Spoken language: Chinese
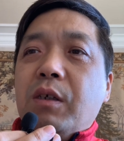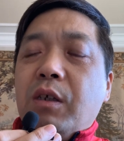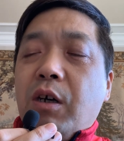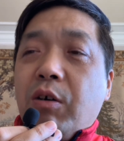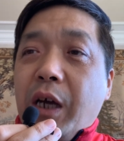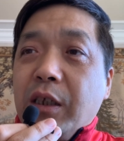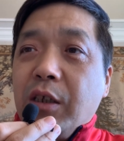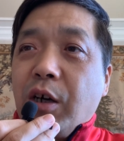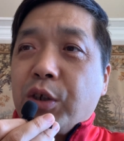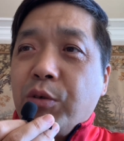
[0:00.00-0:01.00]
后来那
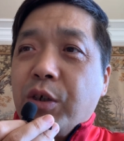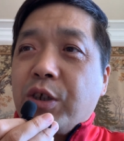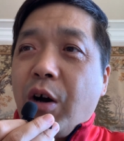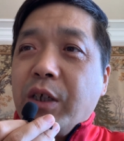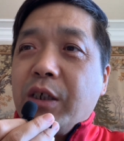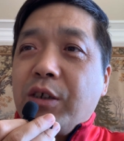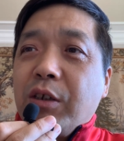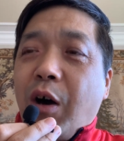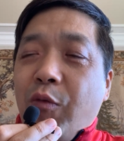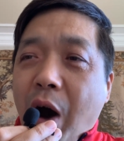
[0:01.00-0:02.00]
老头又找一个叫
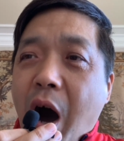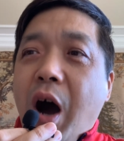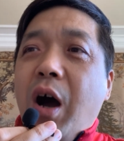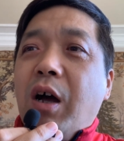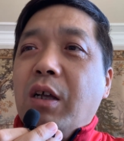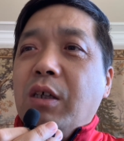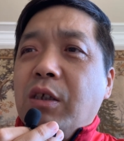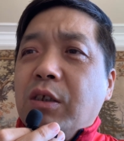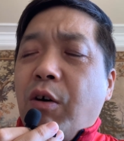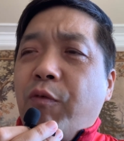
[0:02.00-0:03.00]
老王，
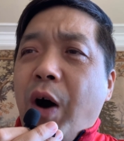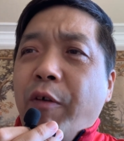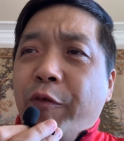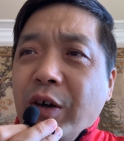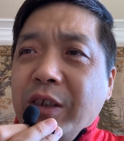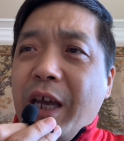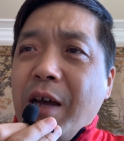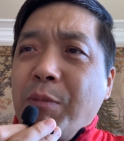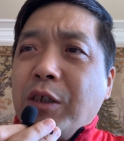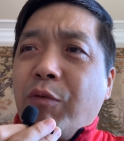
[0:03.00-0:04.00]
叫王丰
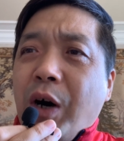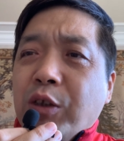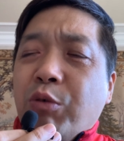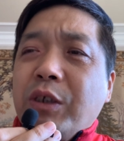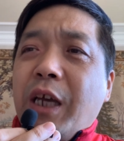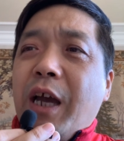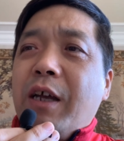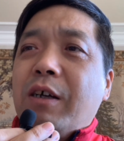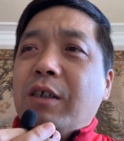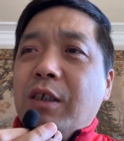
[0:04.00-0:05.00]
年吧，叫王多年
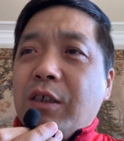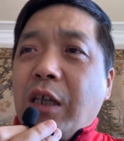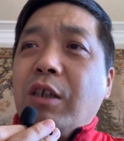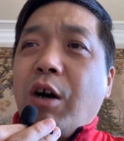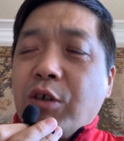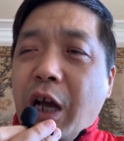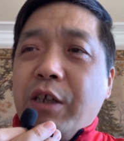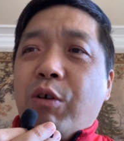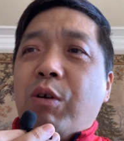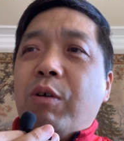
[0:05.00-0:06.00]
呀，他的老战
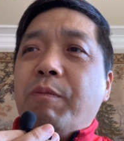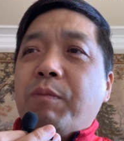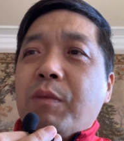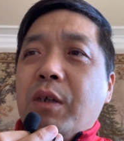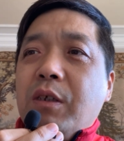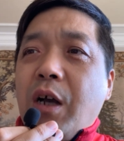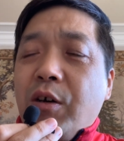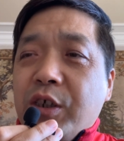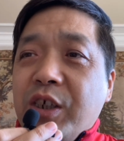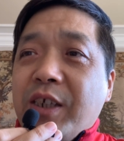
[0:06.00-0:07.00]
友。然
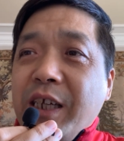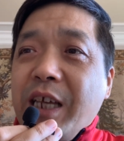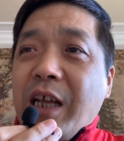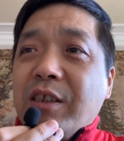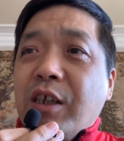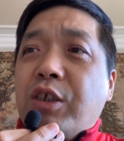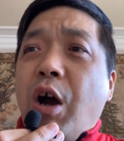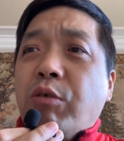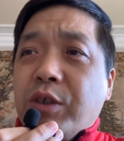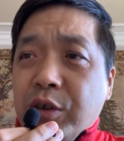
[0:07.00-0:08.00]
后是谁演的呢？
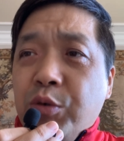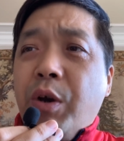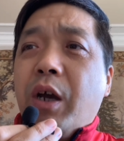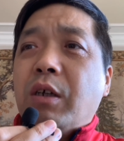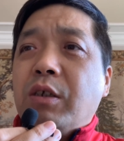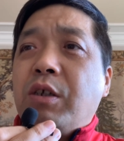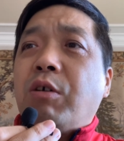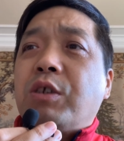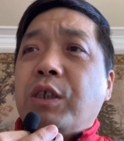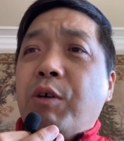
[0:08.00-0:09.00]
赵子岳，
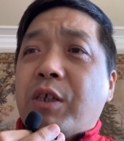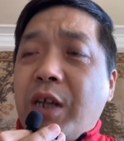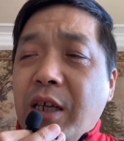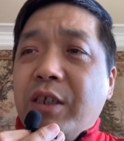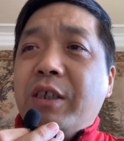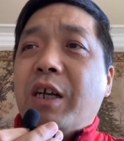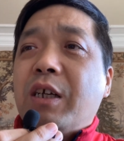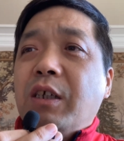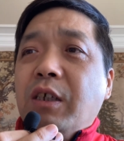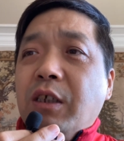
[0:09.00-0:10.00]
赵子岳，山西人，
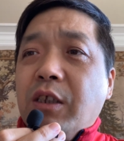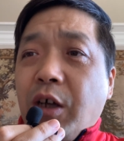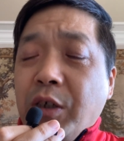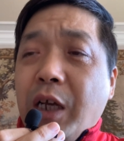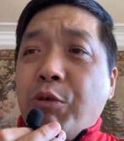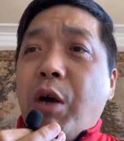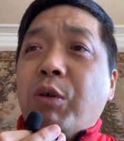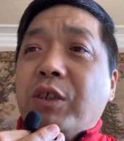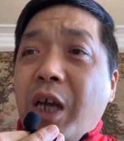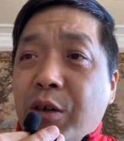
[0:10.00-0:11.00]
老演员，
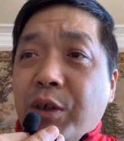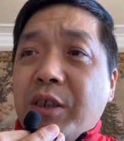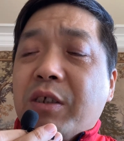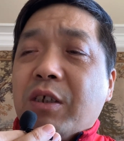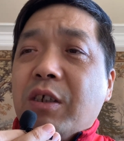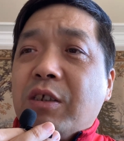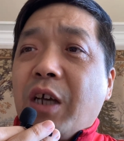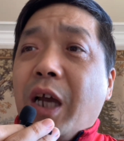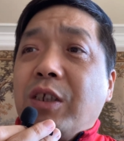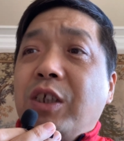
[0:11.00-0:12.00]
我见过一次，
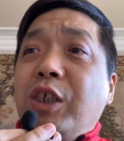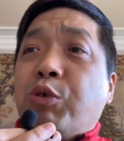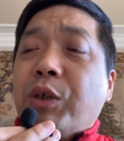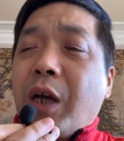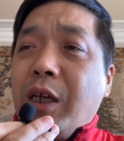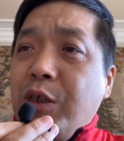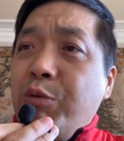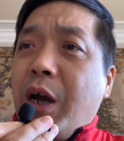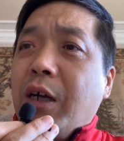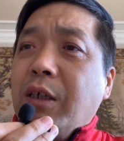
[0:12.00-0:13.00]
在积水潭医
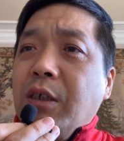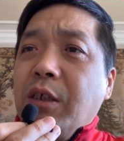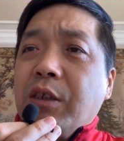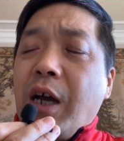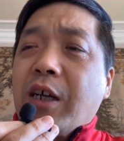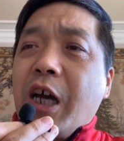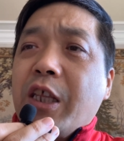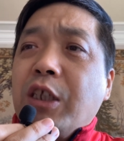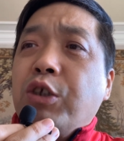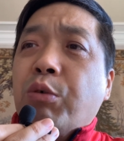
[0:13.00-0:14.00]
院，大概
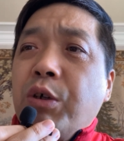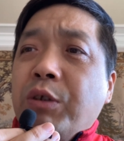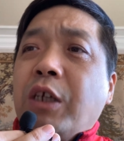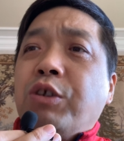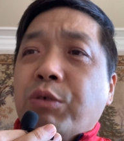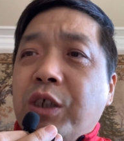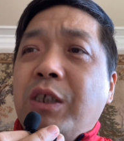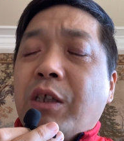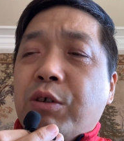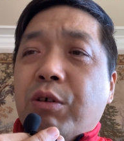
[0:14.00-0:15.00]
在九六年、九七
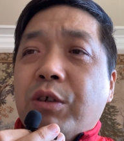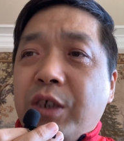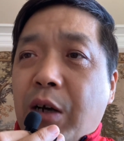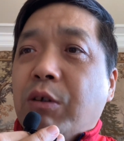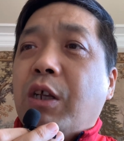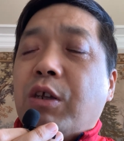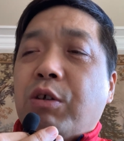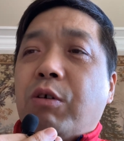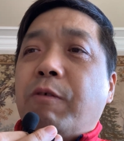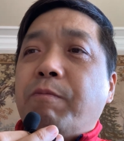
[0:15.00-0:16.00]
年的时候见过那老
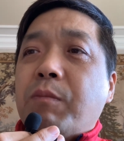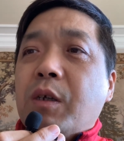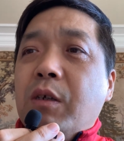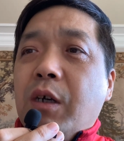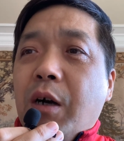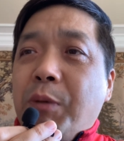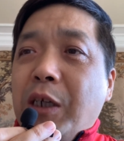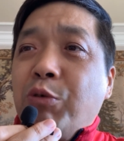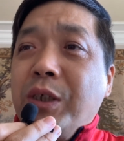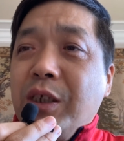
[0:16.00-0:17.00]
头。啊，被
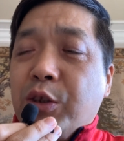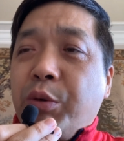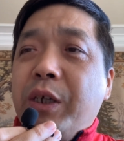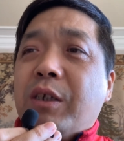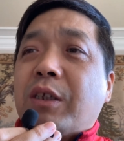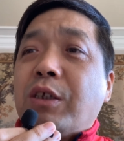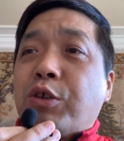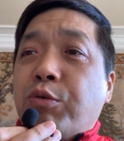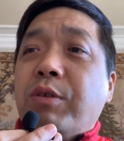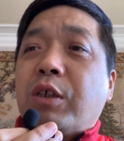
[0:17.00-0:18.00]
轮椅推着，他的
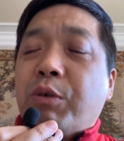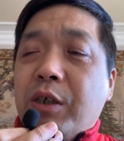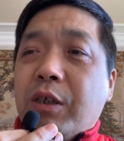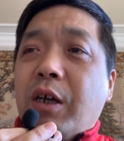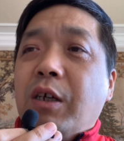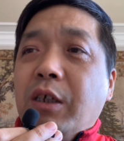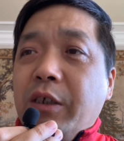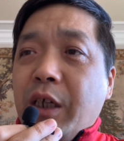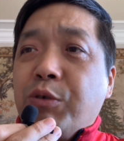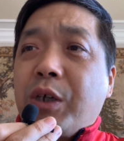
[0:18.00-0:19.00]
孙子推着，他
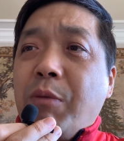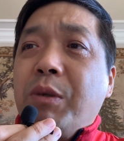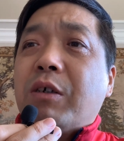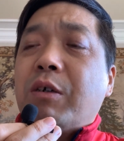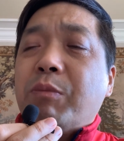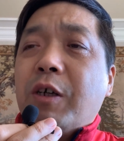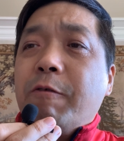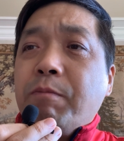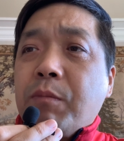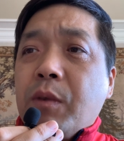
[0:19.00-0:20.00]
也去看病什么的。
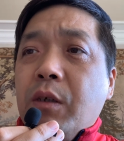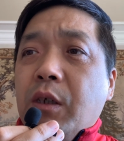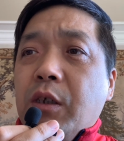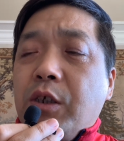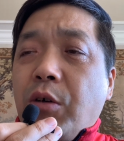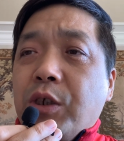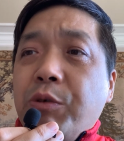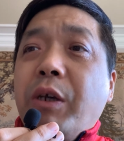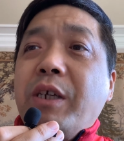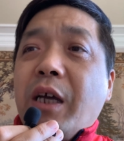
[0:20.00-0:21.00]
赵子
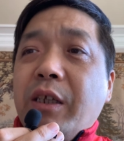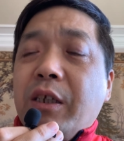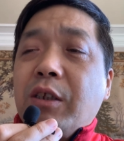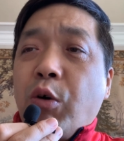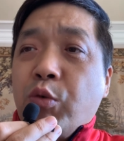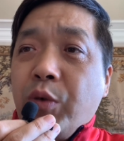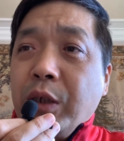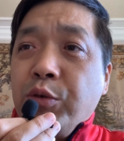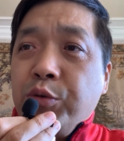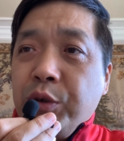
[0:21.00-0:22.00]
岳演的一个老公
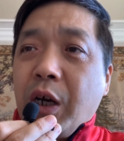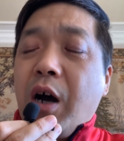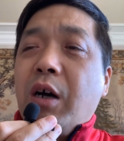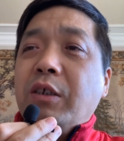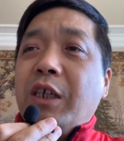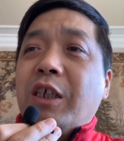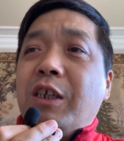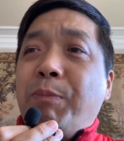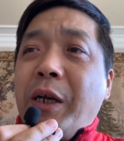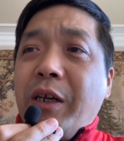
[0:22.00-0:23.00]
安局局长，也
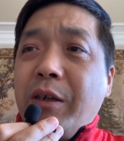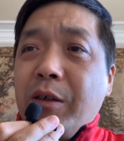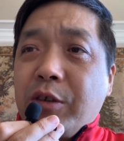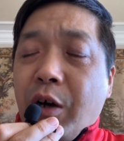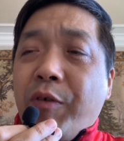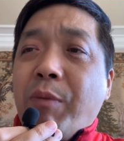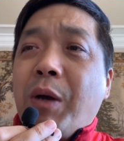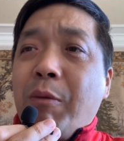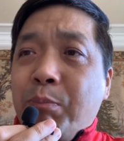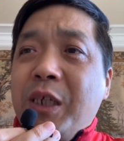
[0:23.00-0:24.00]
是被造反
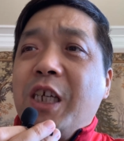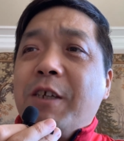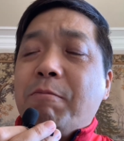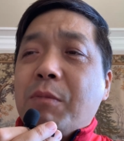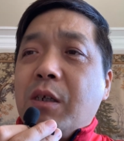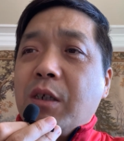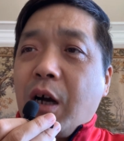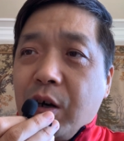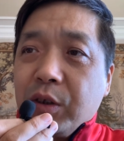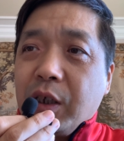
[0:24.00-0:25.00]
派逼，
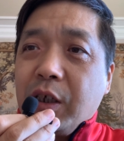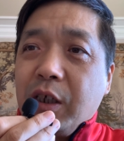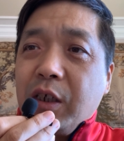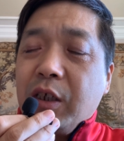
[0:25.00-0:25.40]
然后呢，